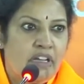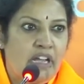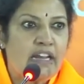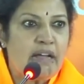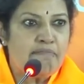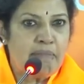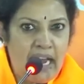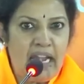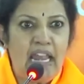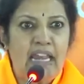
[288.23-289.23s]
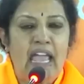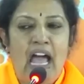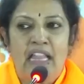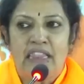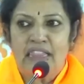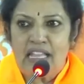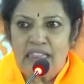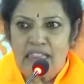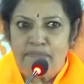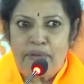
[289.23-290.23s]
కనుక మహిళలకి
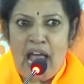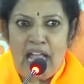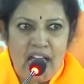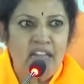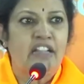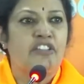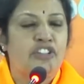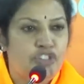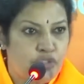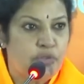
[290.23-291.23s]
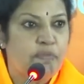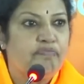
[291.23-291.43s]
అత్యంత ప్రాధాన్యతనిస్తూ